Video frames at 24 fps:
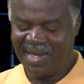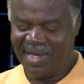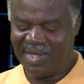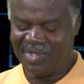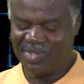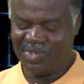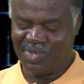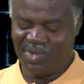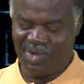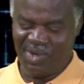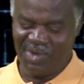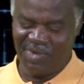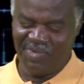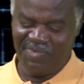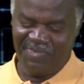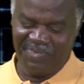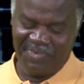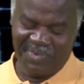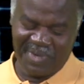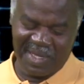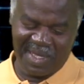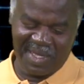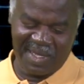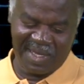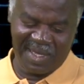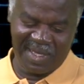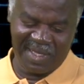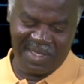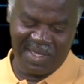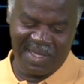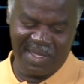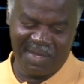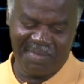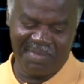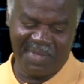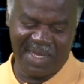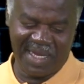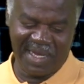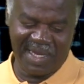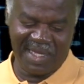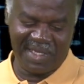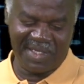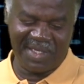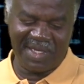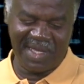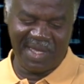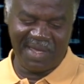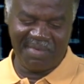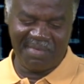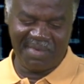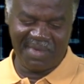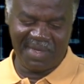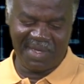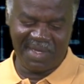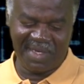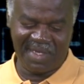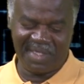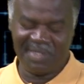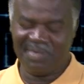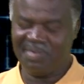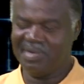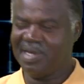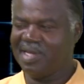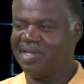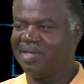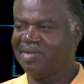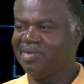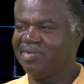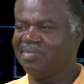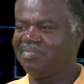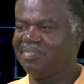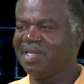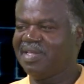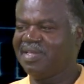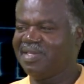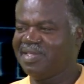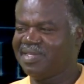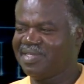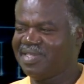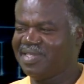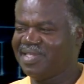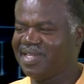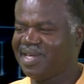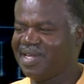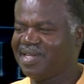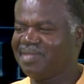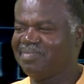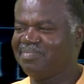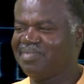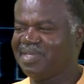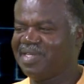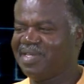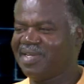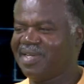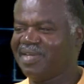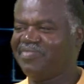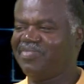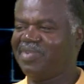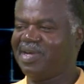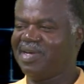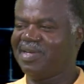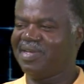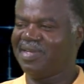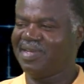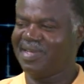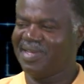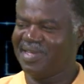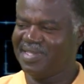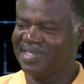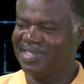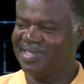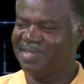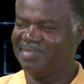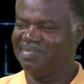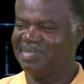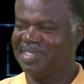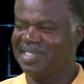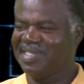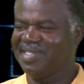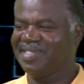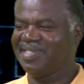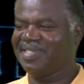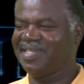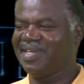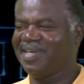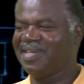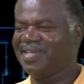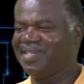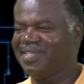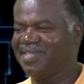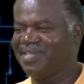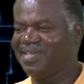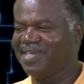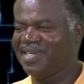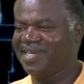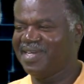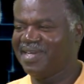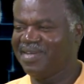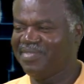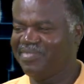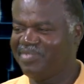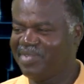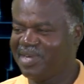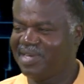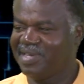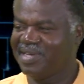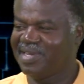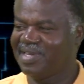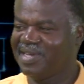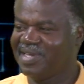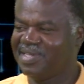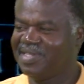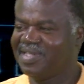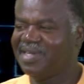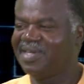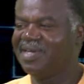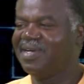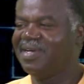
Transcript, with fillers: الصحف كثير من الاشياء بنسمع انه مجلس اداره مريخ فعل كذا، مجلس اداره مريخ فعل كذا.